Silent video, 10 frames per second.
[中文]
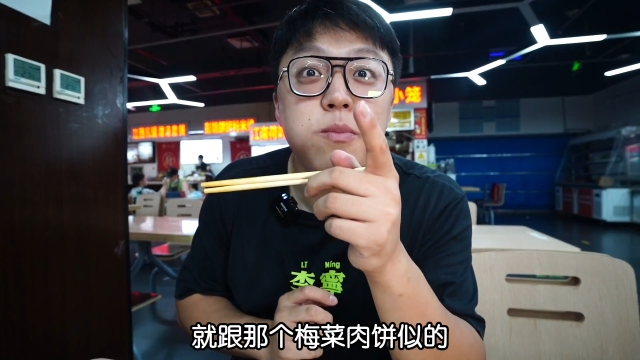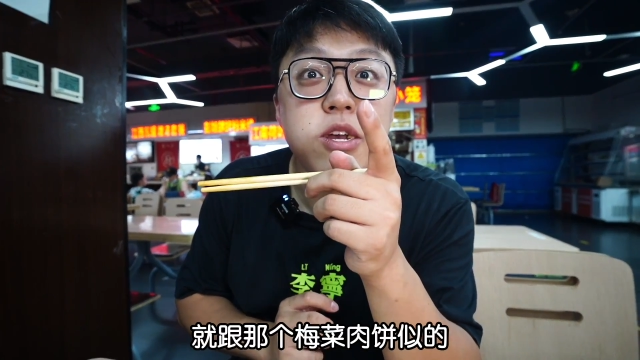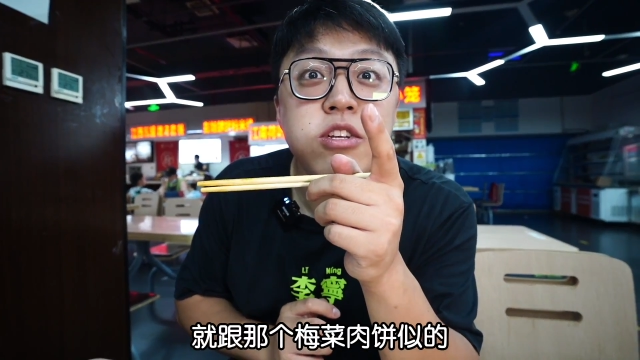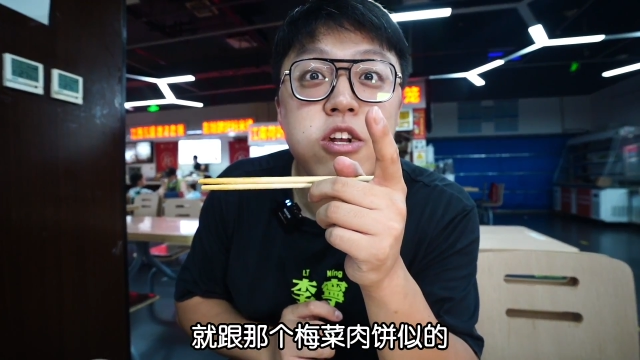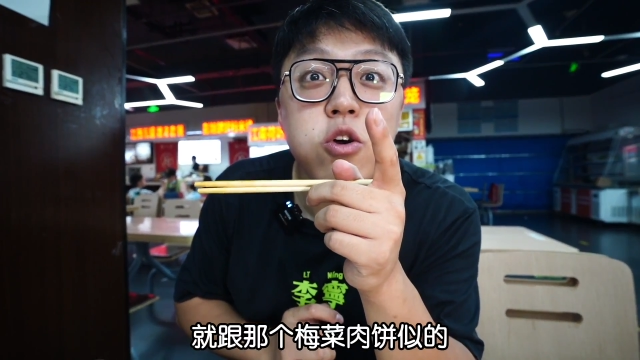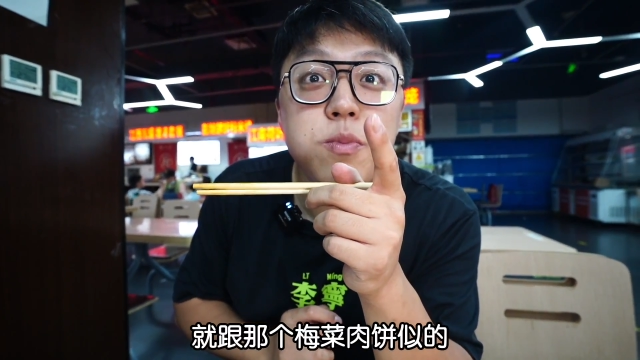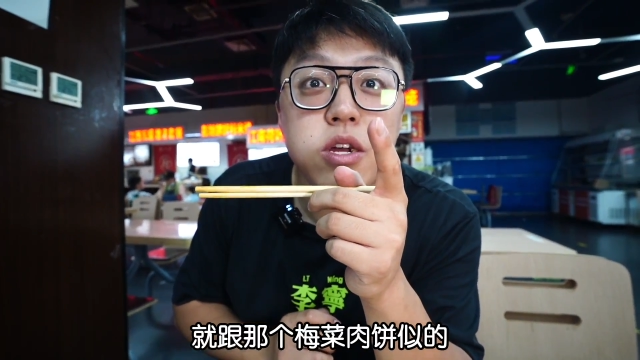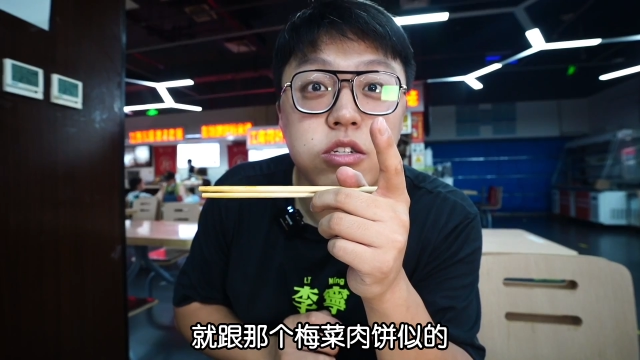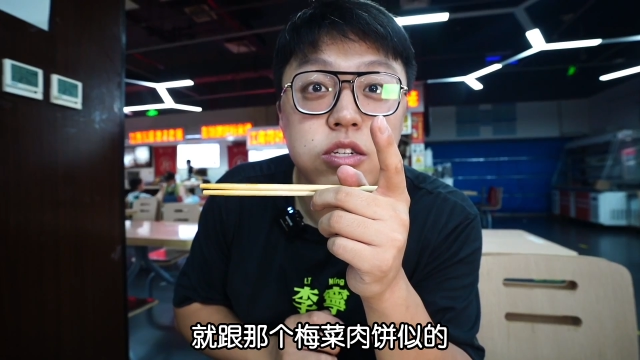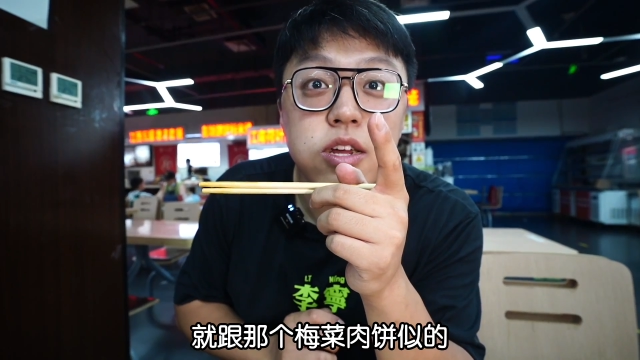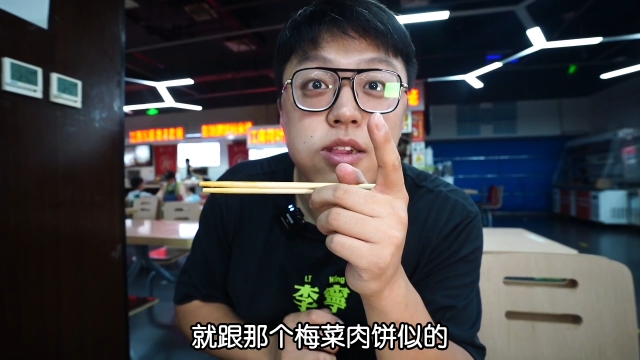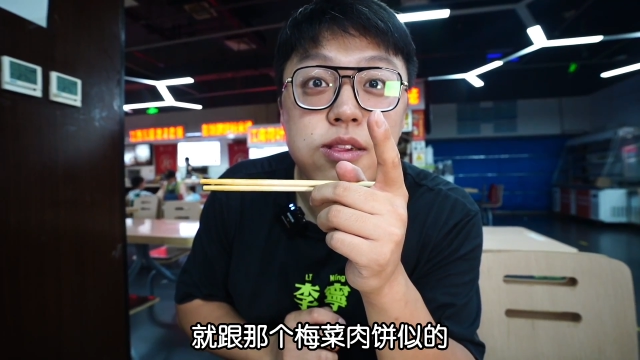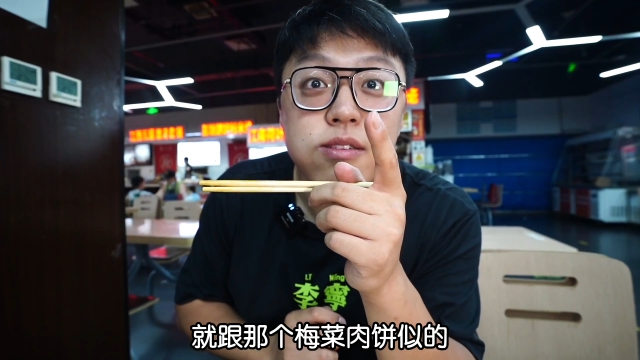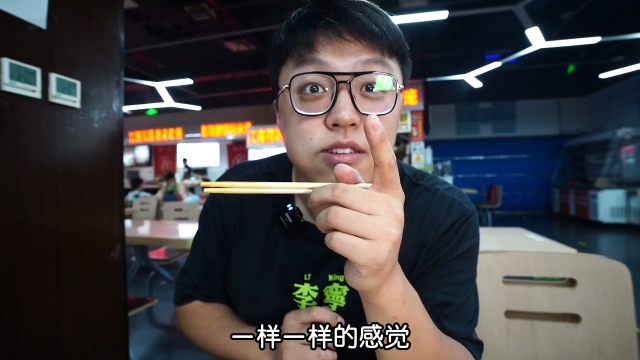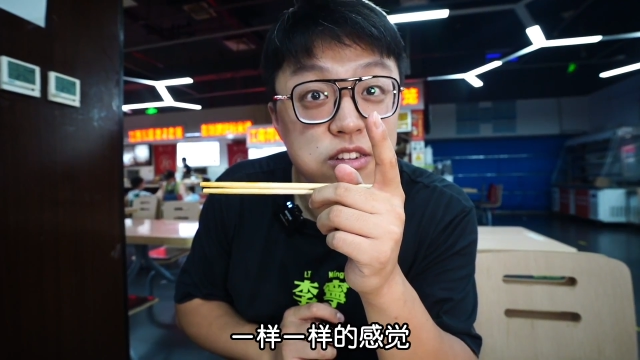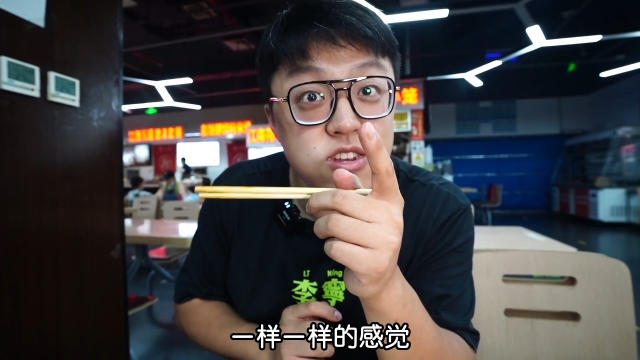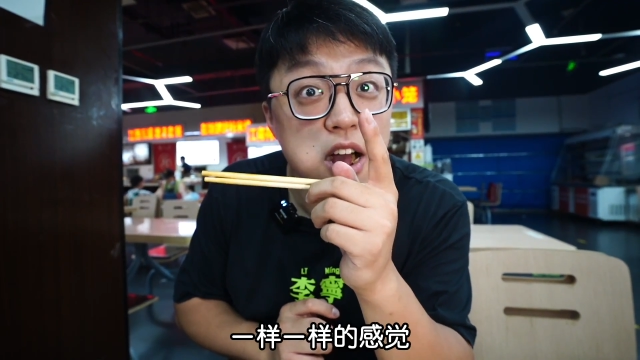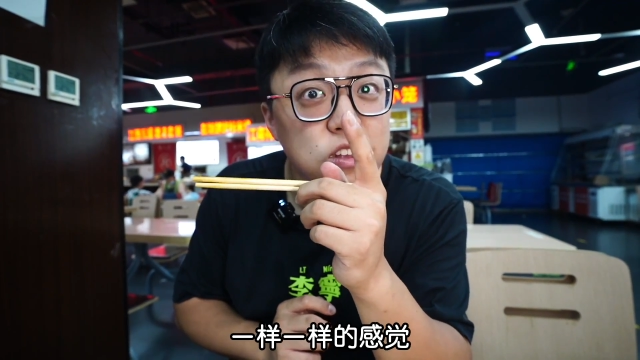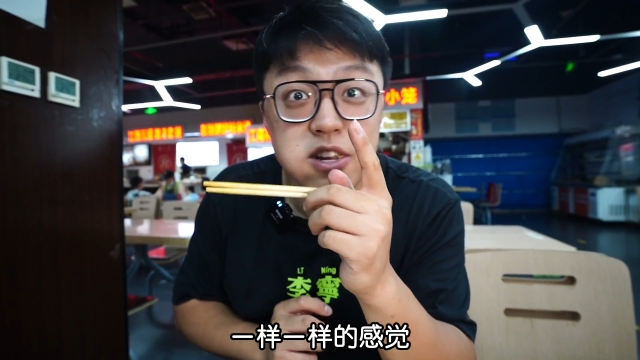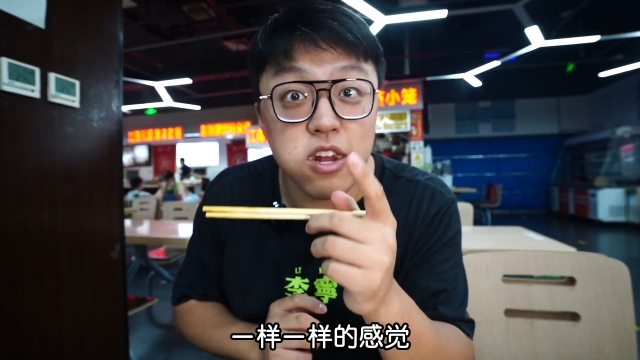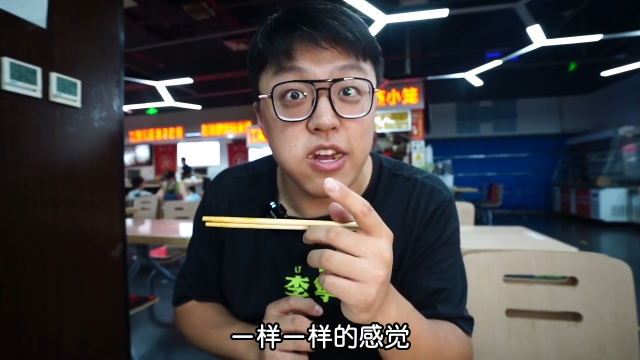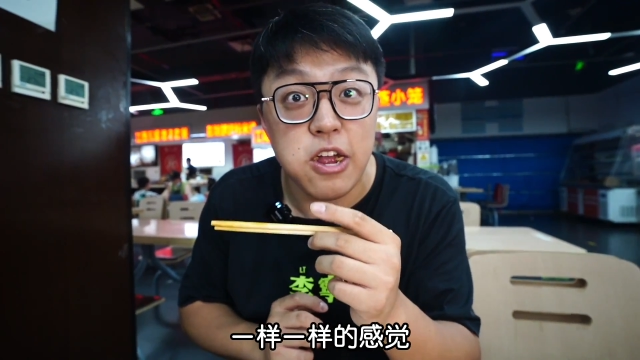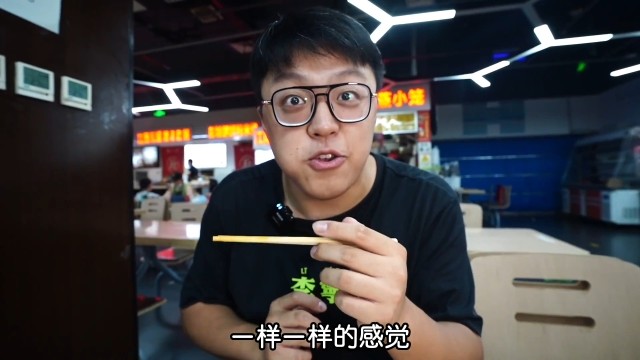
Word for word: 梅菜肉饼似的，一样一样的感